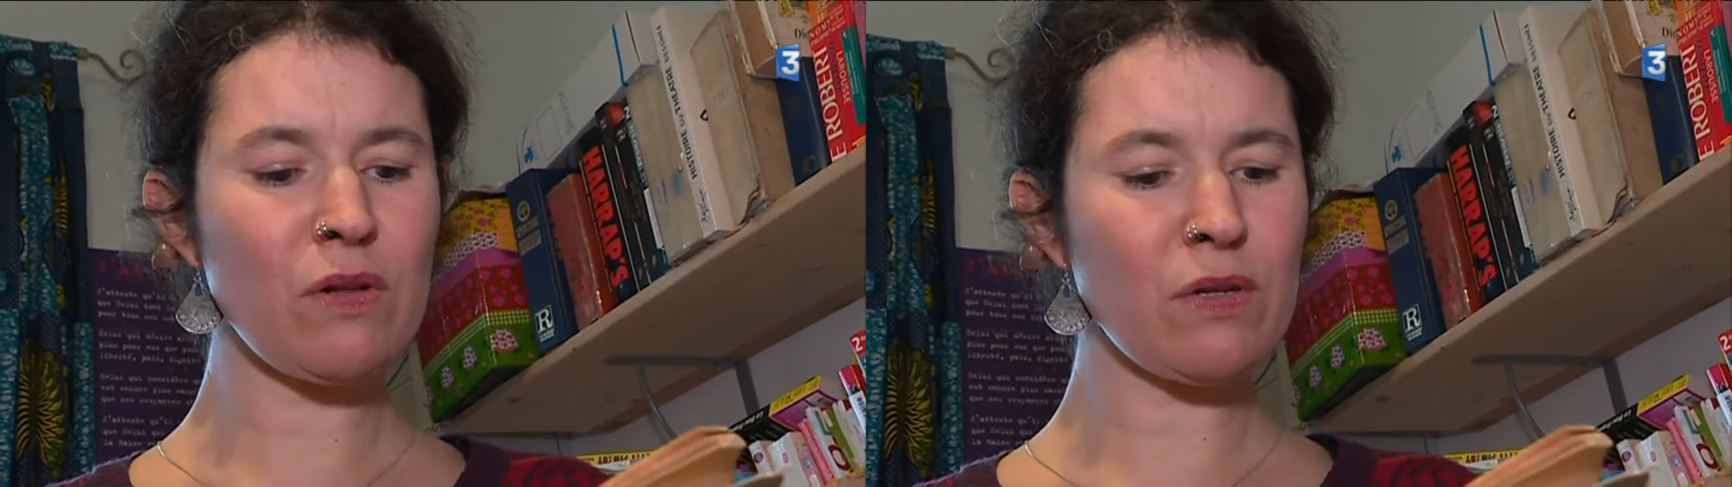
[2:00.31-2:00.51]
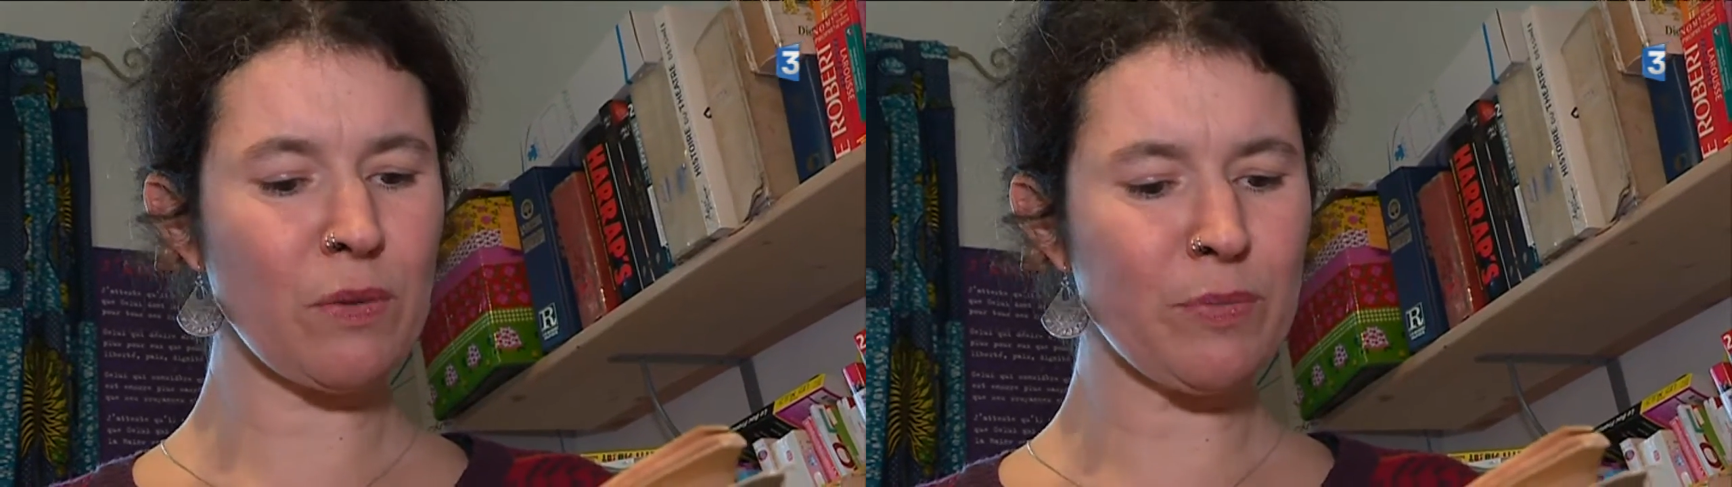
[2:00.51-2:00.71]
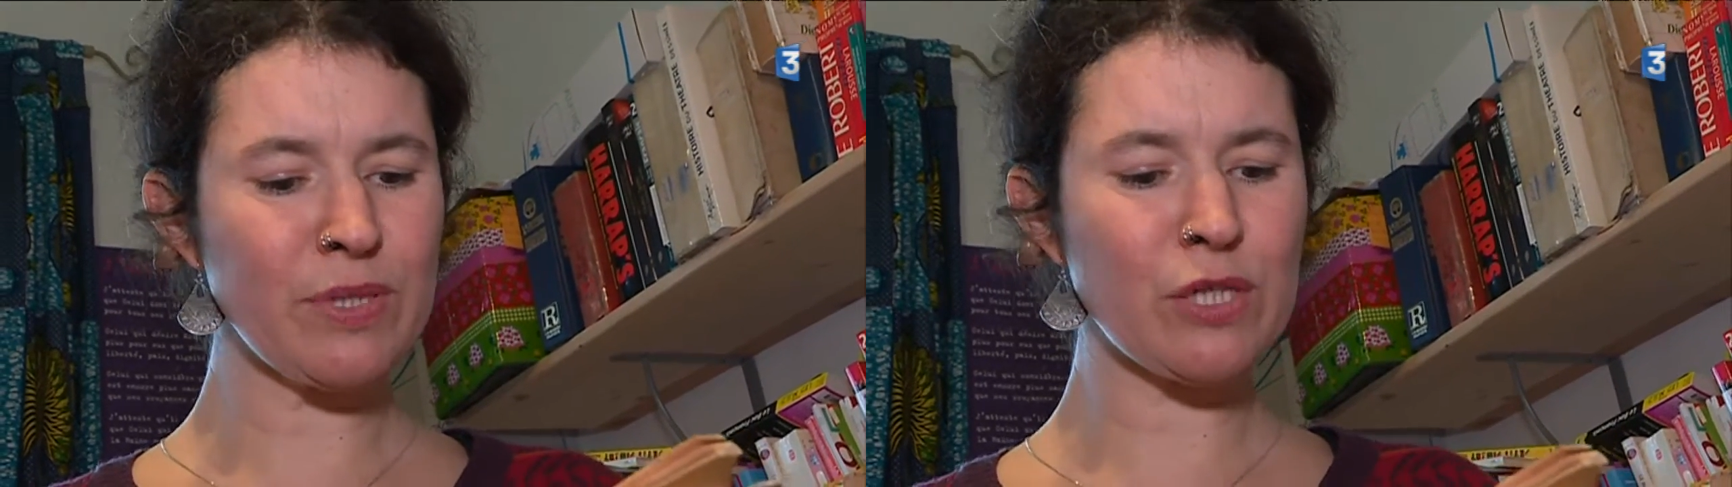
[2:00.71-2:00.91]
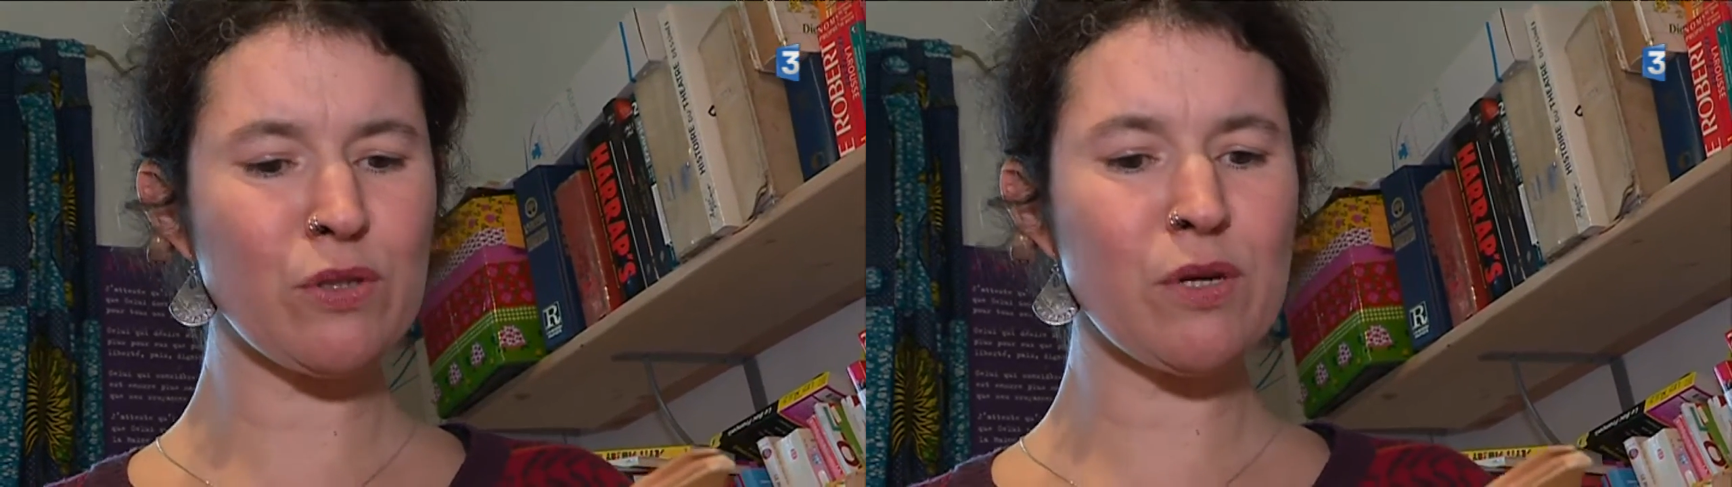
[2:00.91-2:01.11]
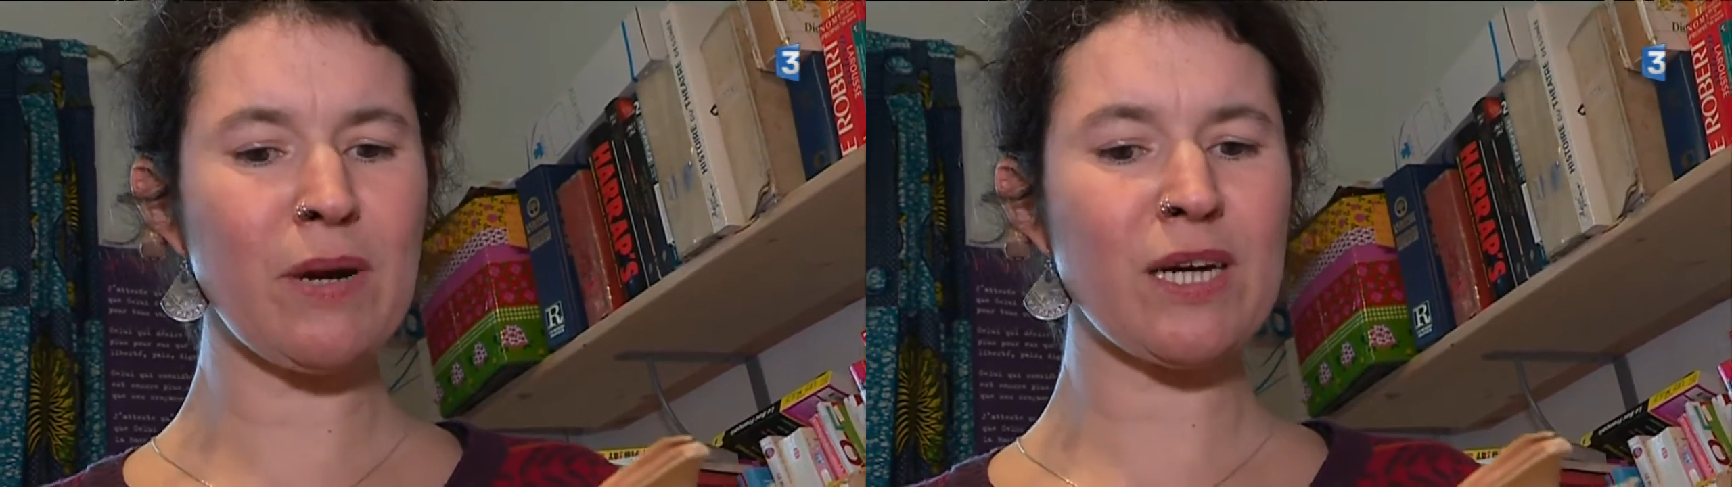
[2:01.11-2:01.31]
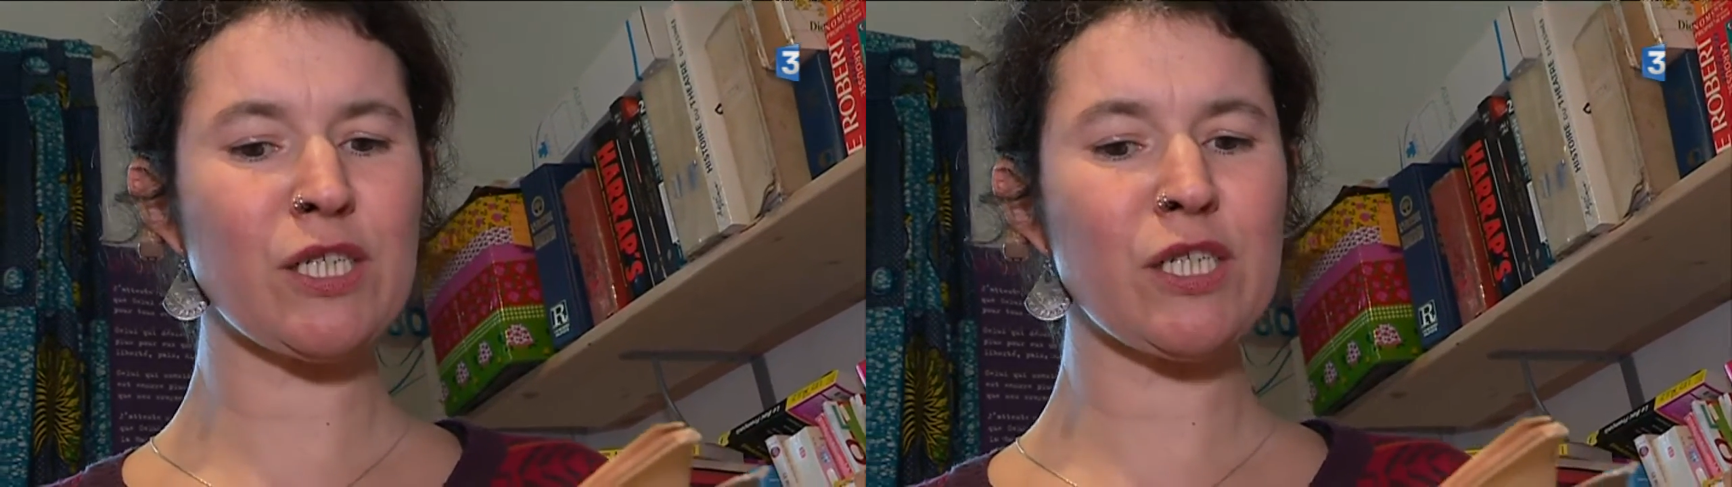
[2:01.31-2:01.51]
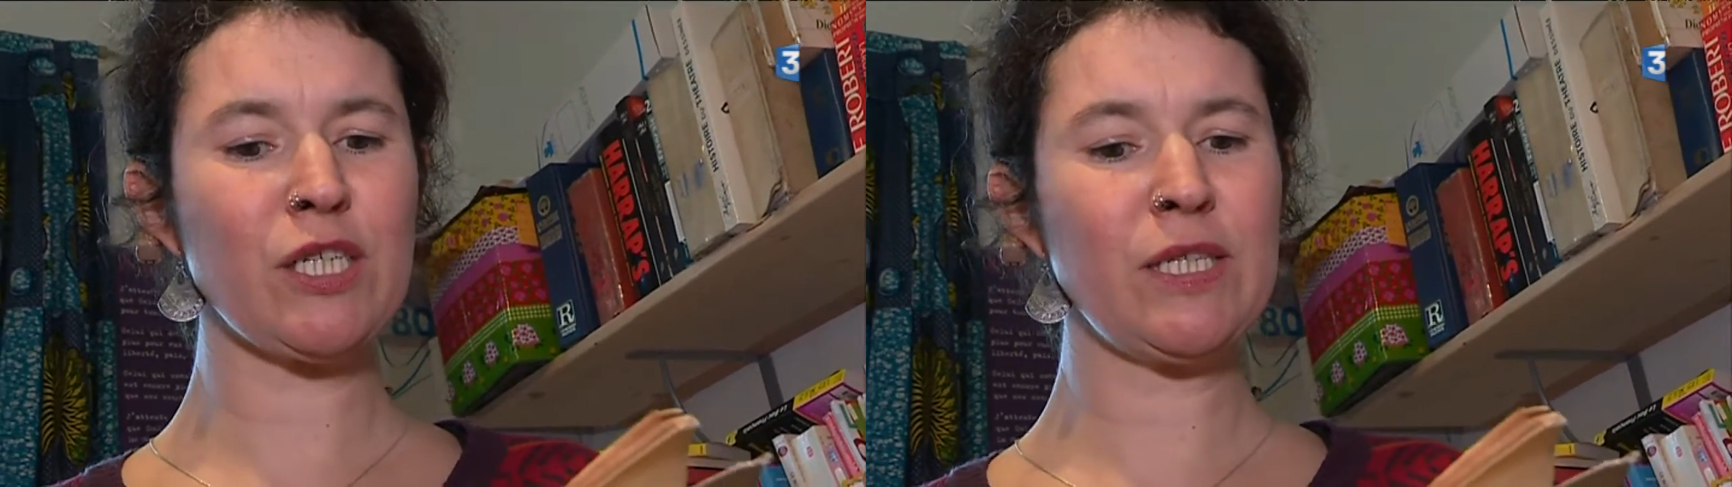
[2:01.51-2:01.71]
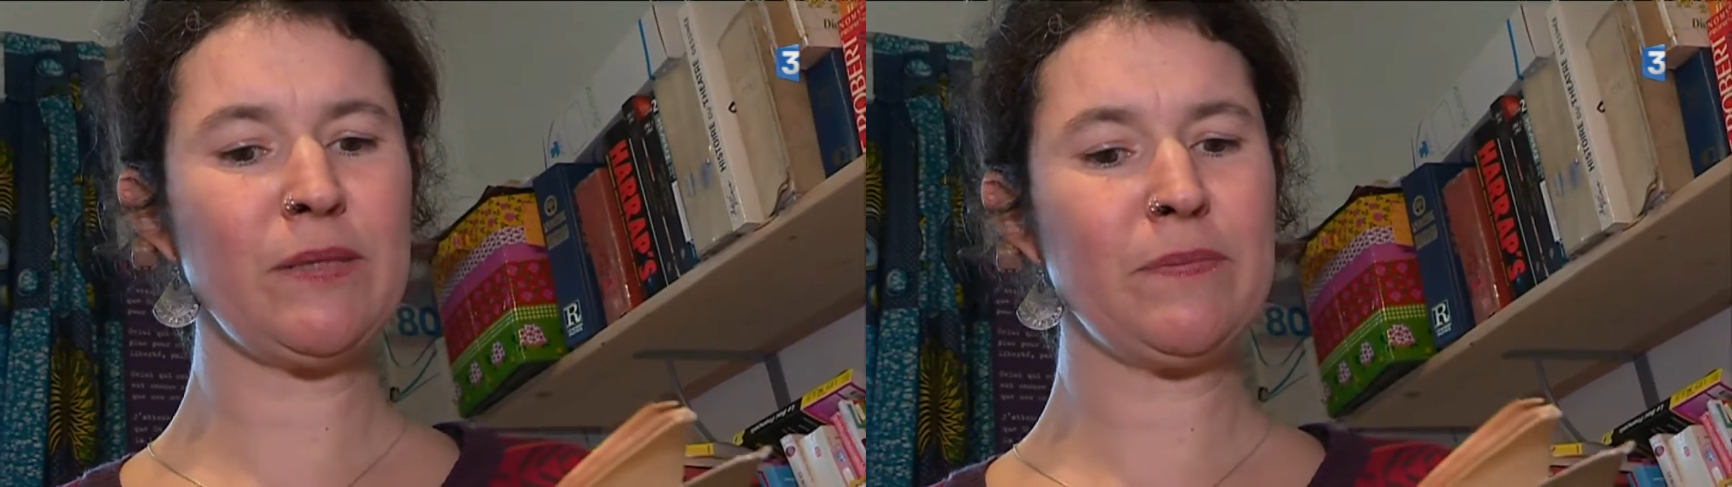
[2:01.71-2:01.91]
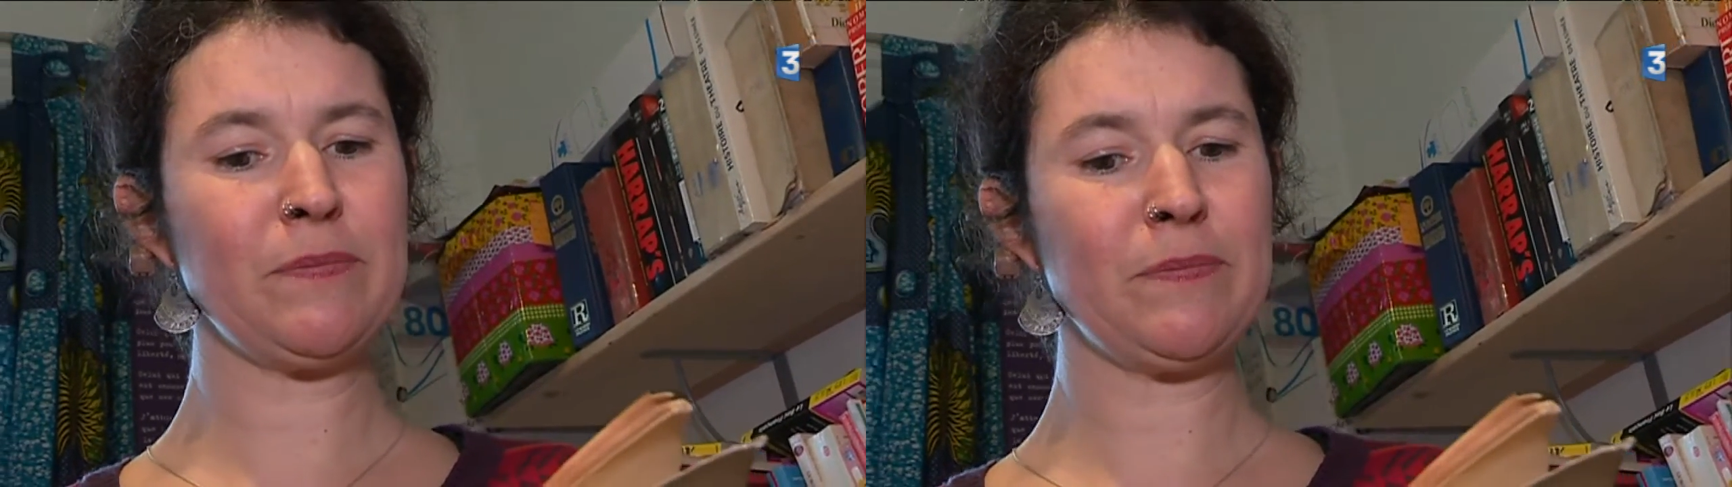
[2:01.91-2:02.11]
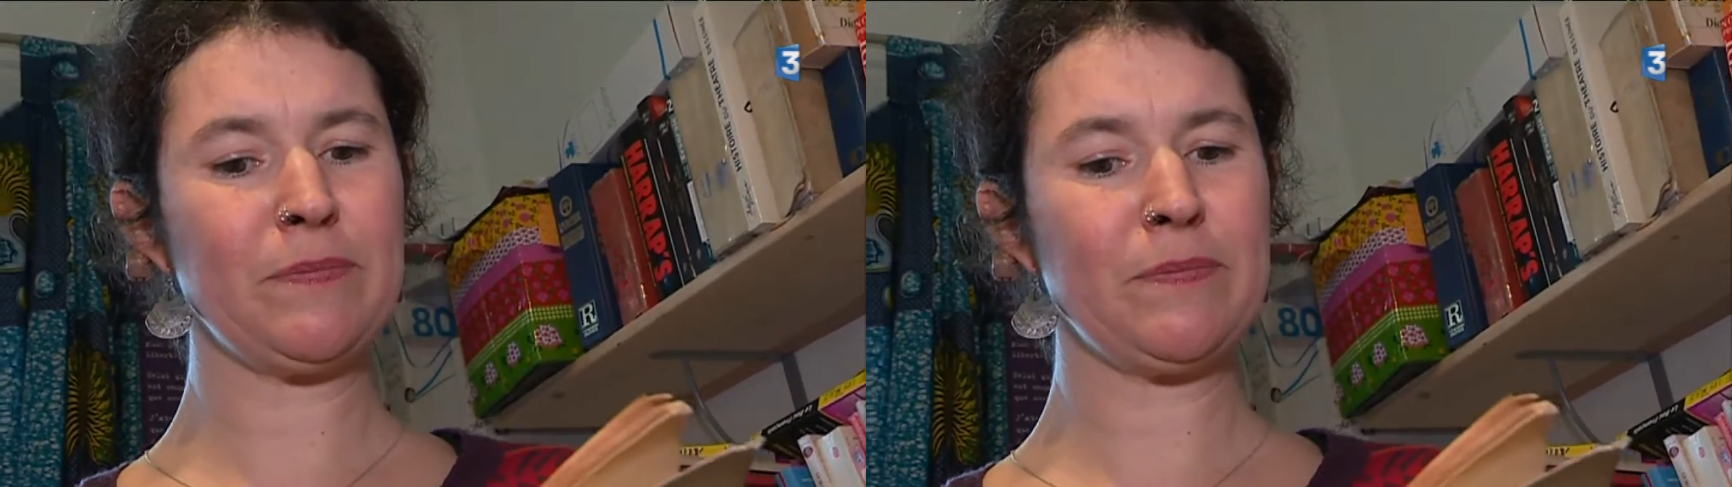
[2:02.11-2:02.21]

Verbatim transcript: vert pour devenir enseignante, à part